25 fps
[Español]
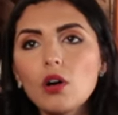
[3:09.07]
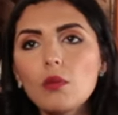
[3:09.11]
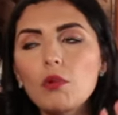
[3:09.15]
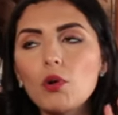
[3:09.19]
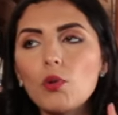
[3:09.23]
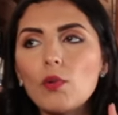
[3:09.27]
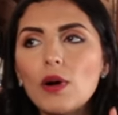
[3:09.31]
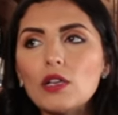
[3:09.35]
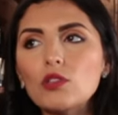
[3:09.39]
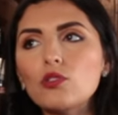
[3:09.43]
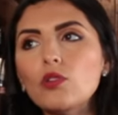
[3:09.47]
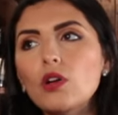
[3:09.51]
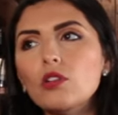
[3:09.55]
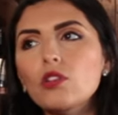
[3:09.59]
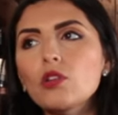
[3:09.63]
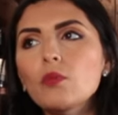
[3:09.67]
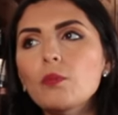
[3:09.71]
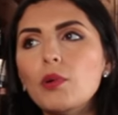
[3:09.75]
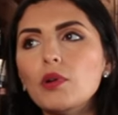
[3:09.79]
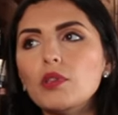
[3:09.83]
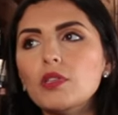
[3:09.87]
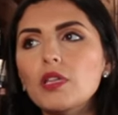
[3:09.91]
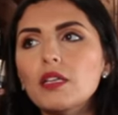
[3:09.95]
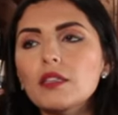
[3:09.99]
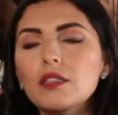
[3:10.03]
como cuarto dato
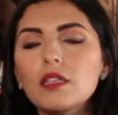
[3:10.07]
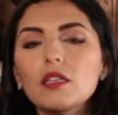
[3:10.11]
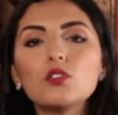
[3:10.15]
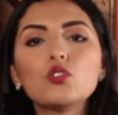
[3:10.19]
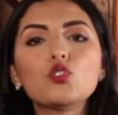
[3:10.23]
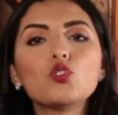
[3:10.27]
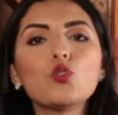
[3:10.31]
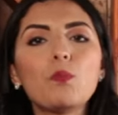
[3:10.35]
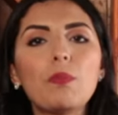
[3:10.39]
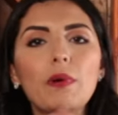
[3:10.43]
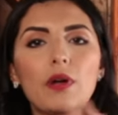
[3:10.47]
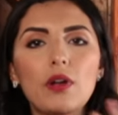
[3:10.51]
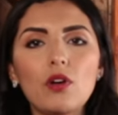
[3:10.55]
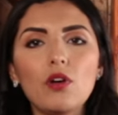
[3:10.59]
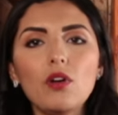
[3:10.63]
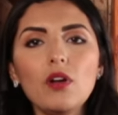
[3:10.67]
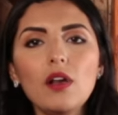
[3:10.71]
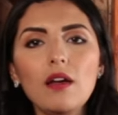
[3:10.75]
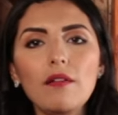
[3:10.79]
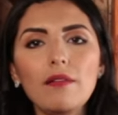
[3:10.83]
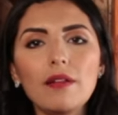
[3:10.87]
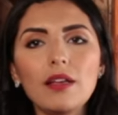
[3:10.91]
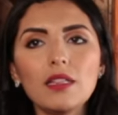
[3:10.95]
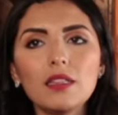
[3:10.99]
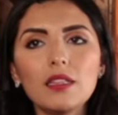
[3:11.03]
importante, superó
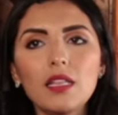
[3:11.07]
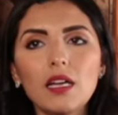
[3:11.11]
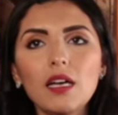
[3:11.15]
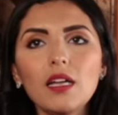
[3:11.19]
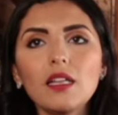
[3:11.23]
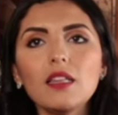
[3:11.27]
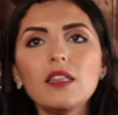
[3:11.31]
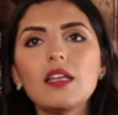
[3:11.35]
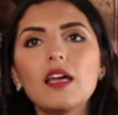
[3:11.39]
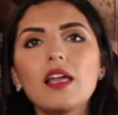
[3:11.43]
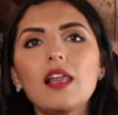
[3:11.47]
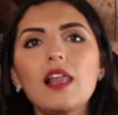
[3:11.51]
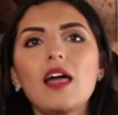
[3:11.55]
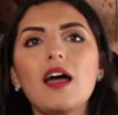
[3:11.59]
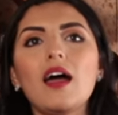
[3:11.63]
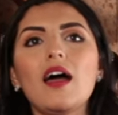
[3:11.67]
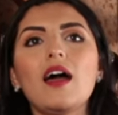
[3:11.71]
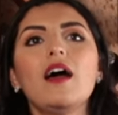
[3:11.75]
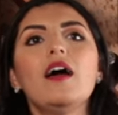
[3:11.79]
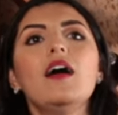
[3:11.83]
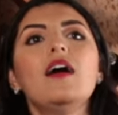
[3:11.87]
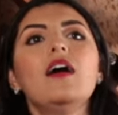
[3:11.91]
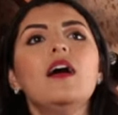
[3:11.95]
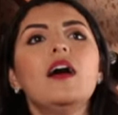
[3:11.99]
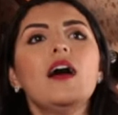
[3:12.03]
la venta de
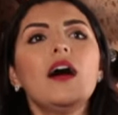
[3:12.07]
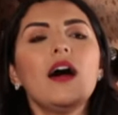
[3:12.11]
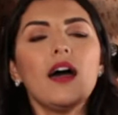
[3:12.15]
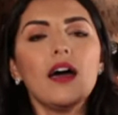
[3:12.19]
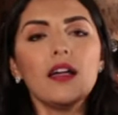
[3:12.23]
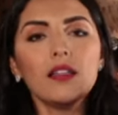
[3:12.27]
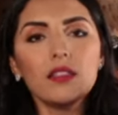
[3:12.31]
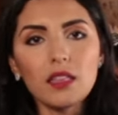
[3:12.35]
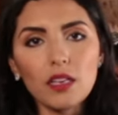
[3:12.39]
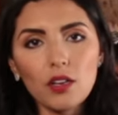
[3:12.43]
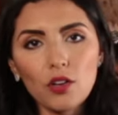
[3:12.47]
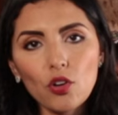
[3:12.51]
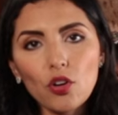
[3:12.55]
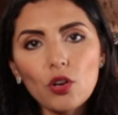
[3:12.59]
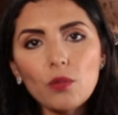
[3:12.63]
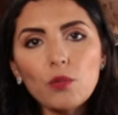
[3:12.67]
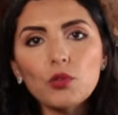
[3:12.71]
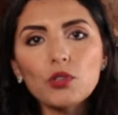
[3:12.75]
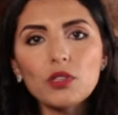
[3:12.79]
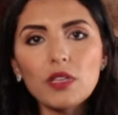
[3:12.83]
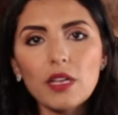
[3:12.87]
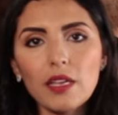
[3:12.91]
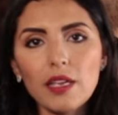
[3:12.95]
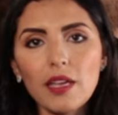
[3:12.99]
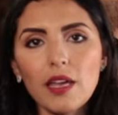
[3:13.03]
la anterior
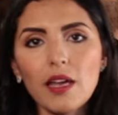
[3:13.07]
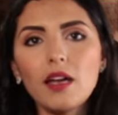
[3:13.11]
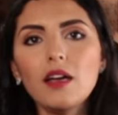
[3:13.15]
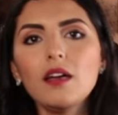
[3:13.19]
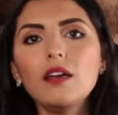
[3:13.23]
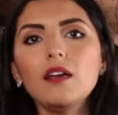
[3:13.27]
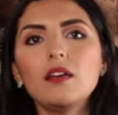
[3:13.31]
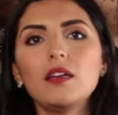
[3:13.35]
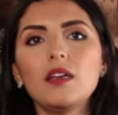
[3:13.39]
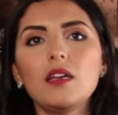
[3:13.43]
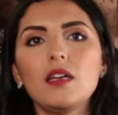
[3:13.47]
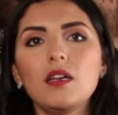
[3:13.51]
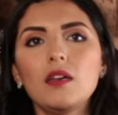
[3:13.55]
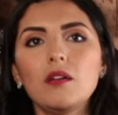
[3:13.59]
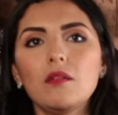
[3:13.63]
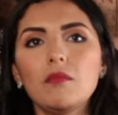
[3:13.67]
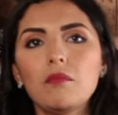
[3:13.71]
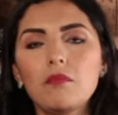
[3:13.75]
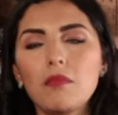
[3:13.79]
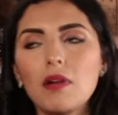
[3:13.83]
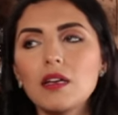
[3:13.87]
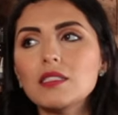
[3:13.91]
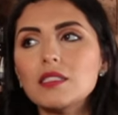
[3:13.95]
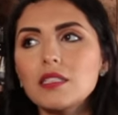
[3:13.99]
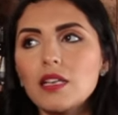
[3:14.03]
botella eh,
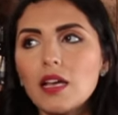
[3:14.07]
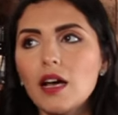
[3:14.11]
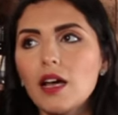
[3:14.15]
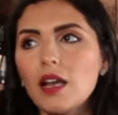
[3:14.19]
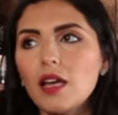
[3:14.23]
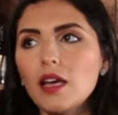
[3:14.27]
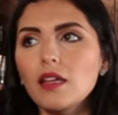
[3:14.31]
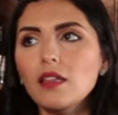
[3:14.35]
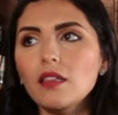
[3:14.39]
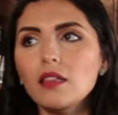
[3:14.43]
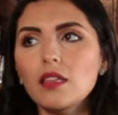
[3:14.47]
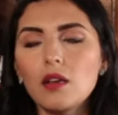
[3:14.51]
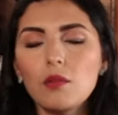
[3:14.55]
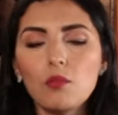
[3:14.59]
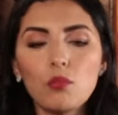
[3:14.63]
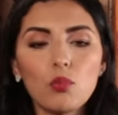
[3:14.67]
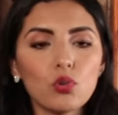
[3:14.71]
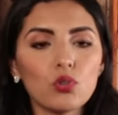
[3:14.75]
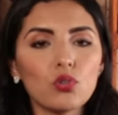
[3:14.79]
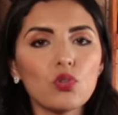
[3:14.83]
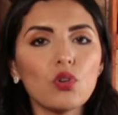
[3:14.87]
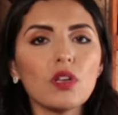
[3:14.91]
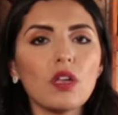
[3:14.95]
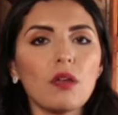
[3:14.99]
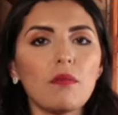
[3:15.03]
más cara del
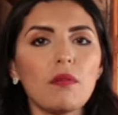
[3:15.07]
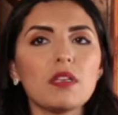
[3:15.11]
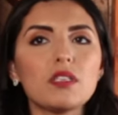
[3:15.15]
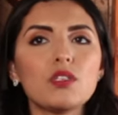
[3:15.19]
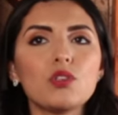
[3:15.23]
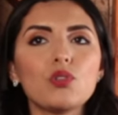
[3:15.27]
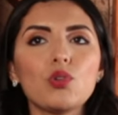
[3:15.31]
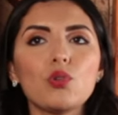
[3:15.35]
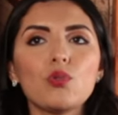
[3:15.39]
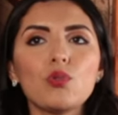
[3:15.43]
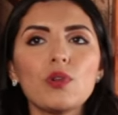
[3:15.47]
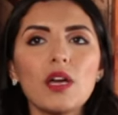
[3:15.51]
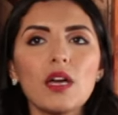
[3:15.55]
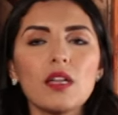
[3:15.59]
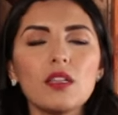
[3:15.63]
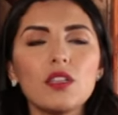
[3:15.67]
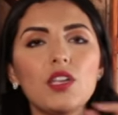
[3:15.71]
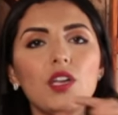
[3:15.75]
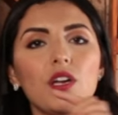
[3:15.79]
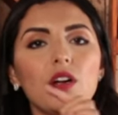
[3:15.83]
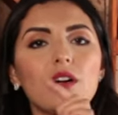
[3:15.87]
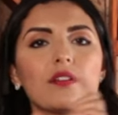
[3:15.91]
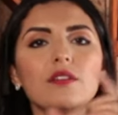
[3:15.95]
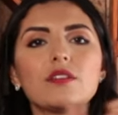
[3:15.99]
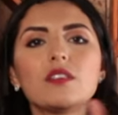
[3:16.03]
mundo, que había sido una
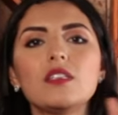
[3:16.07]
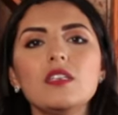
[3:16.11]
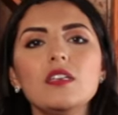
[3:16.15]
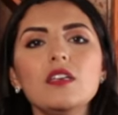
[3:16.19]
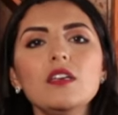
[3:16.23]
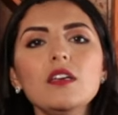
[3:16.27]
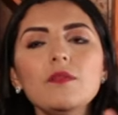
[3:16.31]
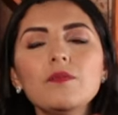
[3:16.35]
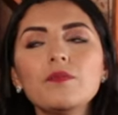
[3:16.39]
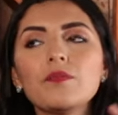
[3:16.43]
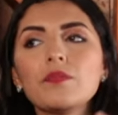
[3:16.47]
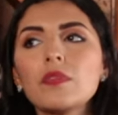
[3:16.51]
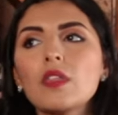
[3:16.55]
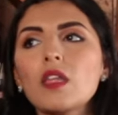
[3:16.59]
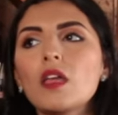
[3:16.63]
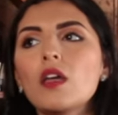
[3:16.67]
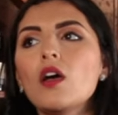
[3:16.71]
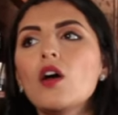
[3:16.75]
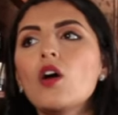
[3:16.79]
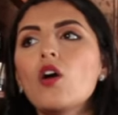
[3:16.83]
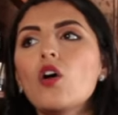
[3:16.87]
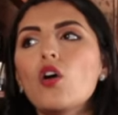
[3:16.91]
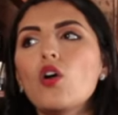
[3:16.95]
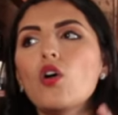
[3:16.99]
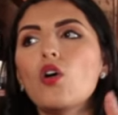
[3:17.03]
DRC,
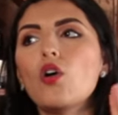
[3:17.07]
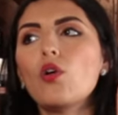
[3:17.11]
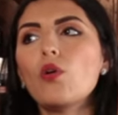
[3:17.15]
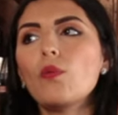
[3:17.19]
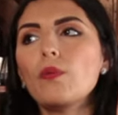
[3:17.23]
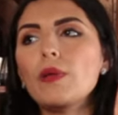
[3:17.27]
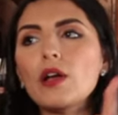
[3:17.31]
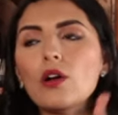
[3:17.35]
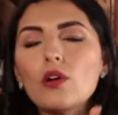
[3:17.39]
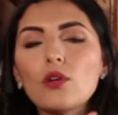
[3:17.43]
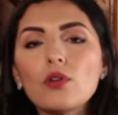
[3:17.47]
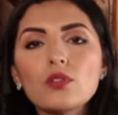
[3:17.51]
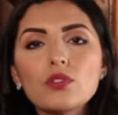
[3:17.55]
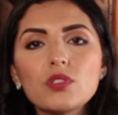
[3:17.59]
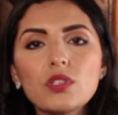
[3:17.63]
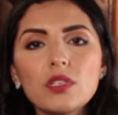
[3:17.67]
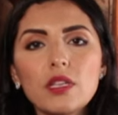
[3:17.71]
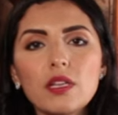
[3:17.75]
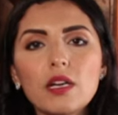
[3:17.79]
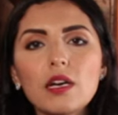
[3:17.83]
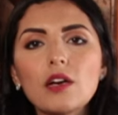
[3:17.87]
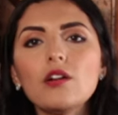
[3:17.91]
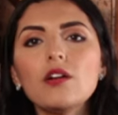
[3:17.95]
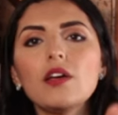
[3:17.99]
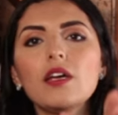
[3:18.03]
o bien
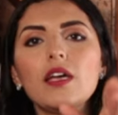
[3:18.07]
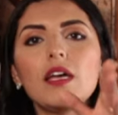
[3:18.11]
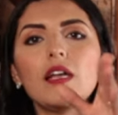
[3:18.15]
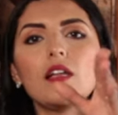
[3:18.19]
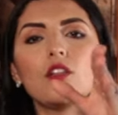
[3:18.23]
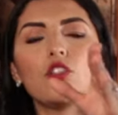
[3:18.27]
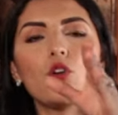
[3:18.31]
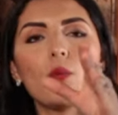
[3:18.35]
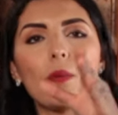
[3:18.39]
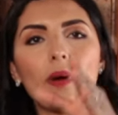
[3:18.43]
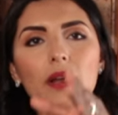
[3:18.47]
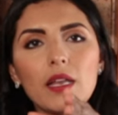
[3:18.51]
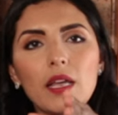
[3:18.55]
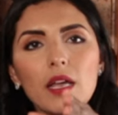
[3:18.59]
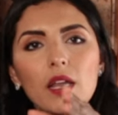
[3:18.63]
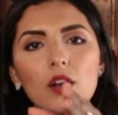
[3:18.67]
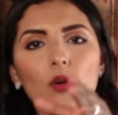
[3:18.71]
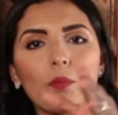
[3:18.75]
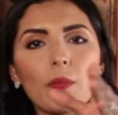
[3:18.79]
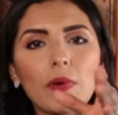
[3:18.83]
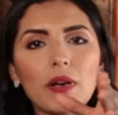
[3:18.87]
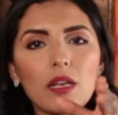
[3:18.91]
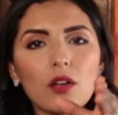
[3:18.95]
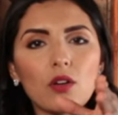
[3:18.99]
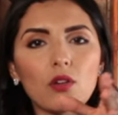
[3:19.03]
conocida el Domaine
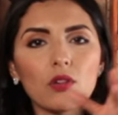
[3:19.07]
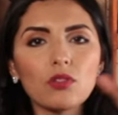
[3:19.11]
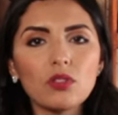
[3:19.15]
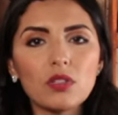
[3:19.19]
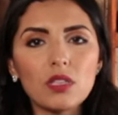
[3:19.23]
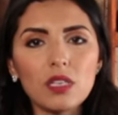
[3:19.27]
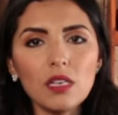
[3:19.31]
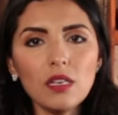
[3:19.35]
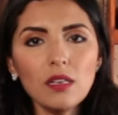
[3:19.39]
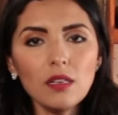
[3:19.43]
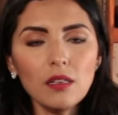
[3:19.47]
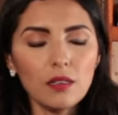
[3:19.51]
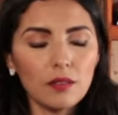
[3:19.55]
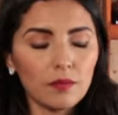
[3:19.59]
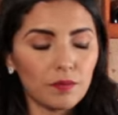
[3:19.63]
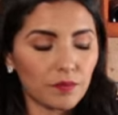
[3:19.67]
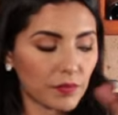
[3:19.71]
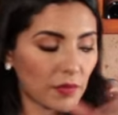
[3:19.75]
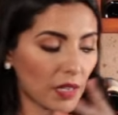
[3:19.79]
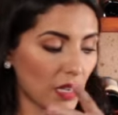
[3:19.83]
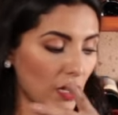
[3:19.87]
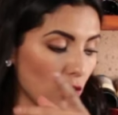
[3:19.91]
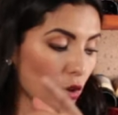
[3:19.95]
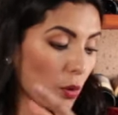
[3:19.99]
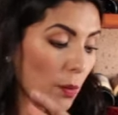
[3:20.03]
Romane Conti,
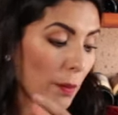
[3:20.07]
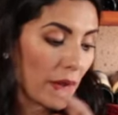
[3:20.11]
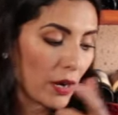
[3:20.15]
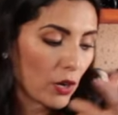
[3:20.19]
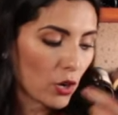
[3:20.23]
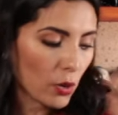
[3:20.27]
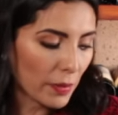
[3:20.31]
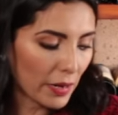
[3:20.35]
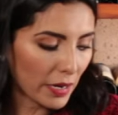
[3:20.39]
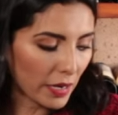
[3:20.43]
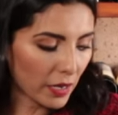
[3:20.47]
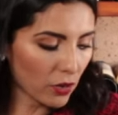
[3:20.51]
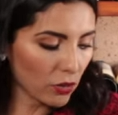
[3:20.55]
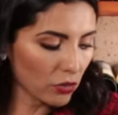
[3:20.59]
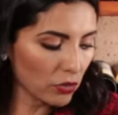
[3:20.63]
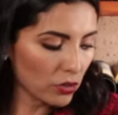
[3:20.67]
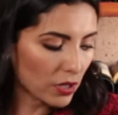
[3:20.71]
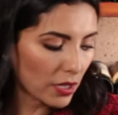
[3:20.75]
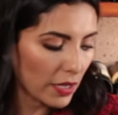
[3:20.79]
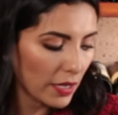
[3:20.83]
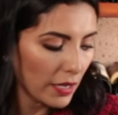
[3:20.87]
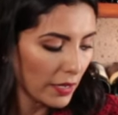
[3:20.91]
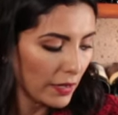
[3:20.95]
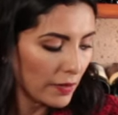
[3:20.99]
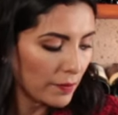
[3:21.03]
el Domaine
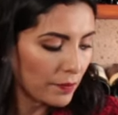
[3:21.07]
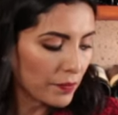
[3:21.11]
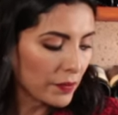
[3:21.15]
Conti,